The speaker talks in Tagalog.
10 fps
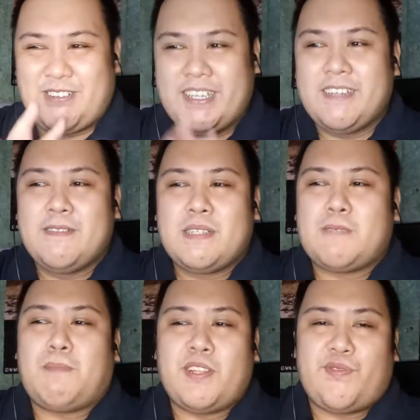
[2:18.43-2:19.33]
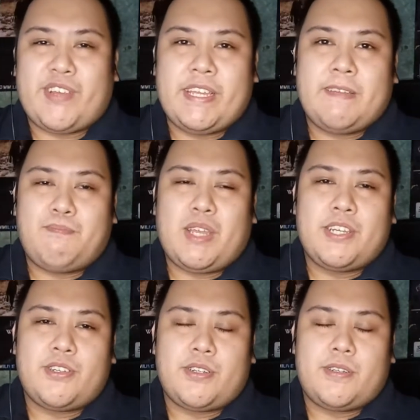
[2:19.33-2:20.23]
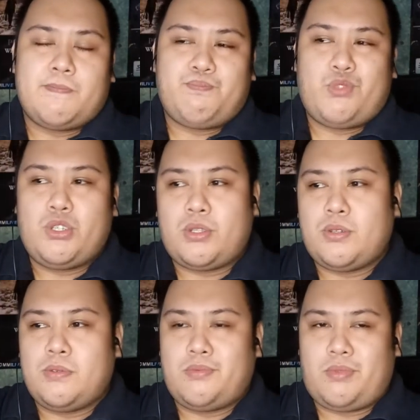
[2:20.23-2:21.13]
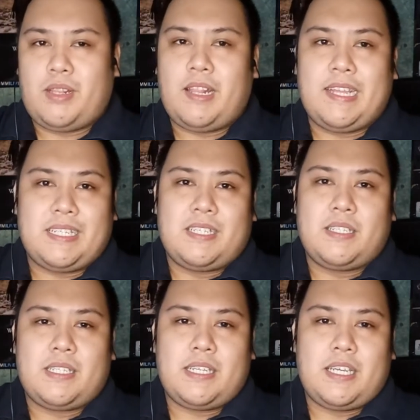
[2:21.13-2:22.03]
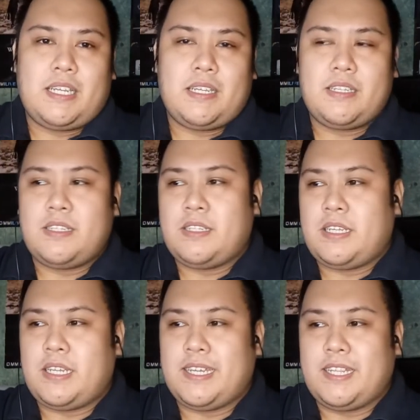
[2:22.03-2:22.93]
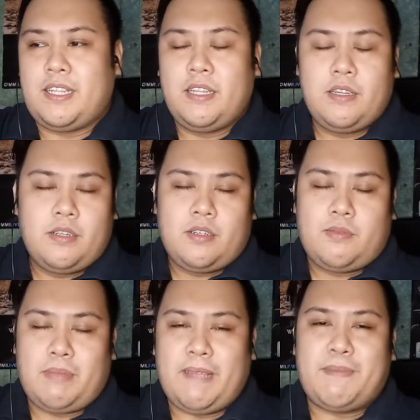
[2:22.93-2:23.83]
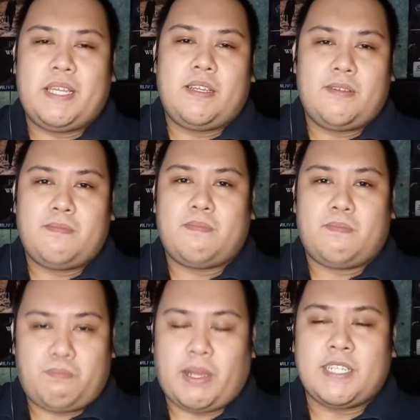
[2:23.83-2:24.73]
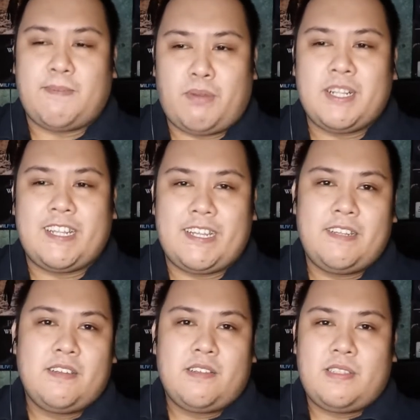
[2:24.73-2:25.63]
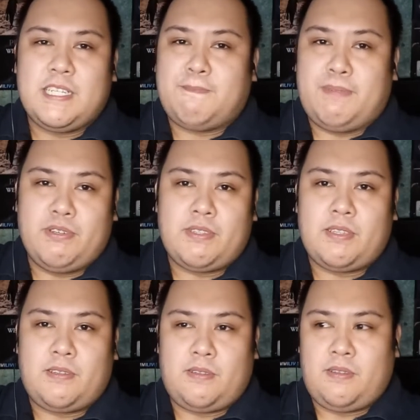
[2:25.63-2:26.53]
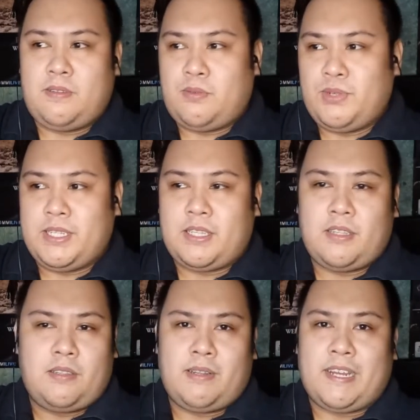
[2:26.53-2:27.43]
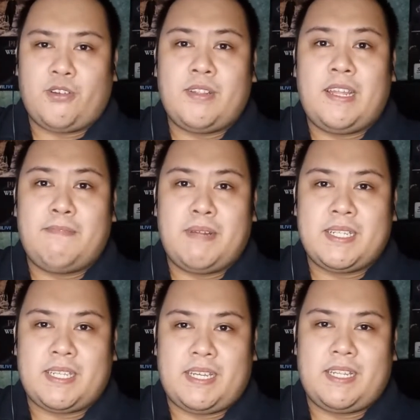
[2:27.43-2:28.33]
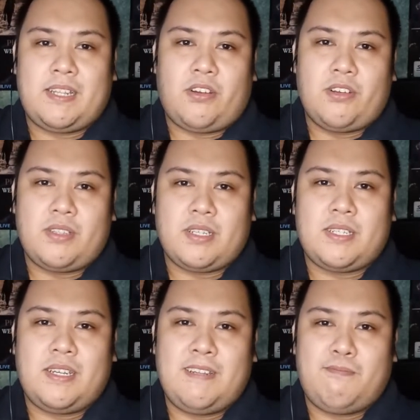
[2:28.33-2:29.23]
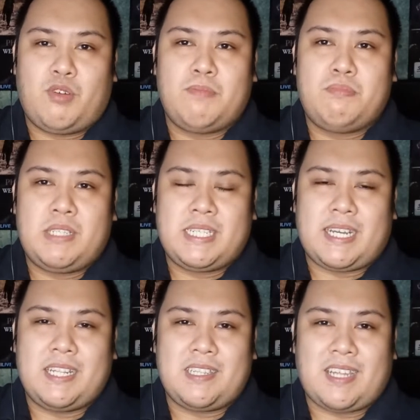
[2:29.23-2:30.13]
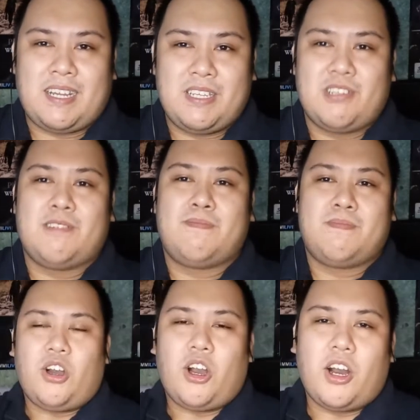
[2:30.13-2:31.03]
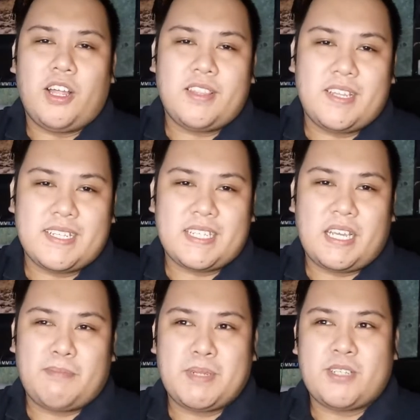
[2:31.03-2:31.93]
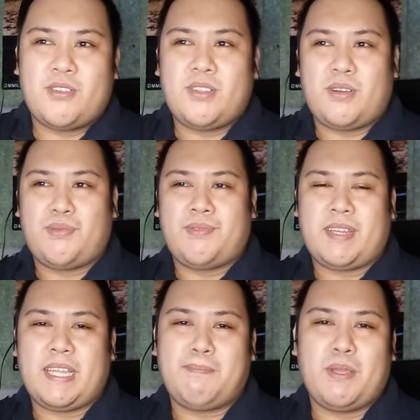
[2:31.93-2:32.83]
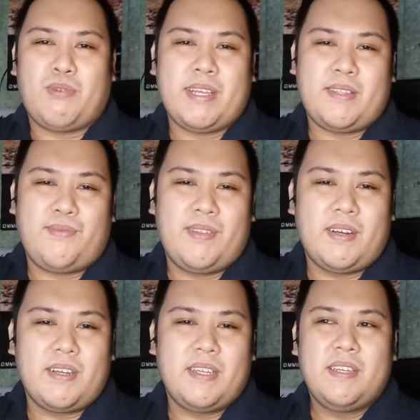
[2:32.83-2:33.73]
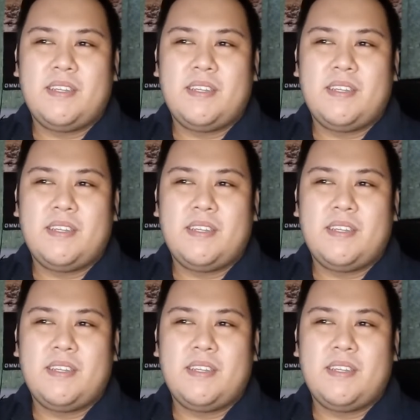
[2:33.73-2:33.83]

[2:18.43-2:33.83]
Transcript: Sorry, Spotify. Either due to licensing and maybe possible then dispute with record labels and artists na involved sa kantang yun. On this episode of KPYT Vlog,